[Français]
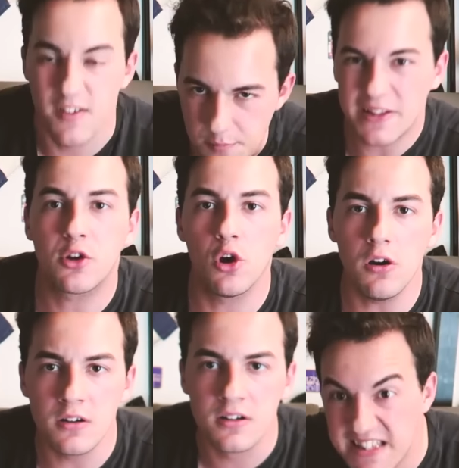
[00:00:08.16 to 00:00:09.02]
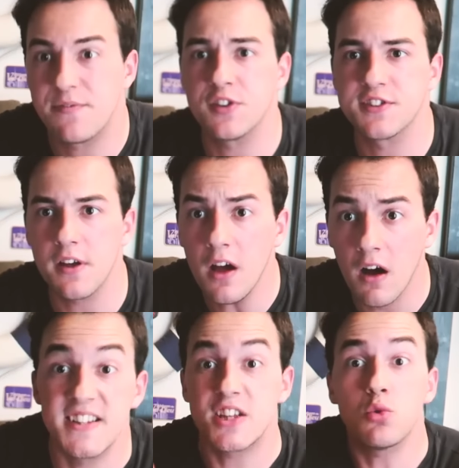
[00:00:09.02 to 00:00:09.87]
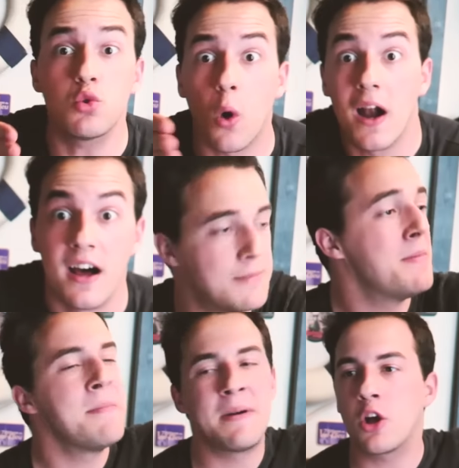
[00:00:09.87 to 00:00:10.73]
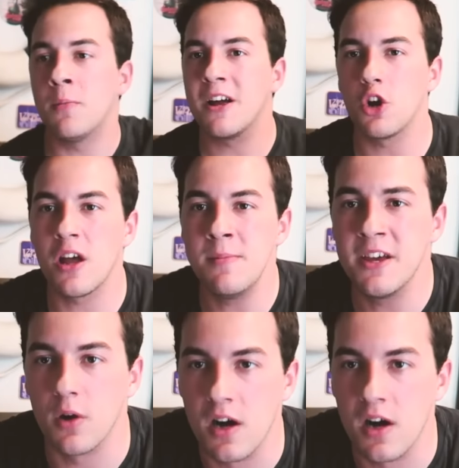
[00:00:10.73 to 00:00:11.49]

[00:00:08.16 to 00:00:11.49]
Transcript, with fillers: Il y avait pas de goal, pas de défenseur, c'était tout droit là Putain mais même ma grand-mère l'aurait mis